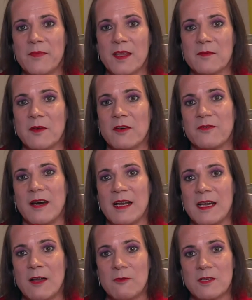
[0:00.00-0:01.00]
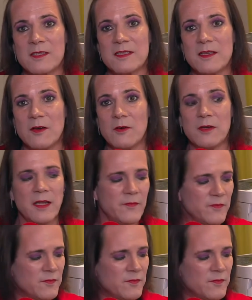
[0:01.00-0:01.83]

Ich mache Fernauktionen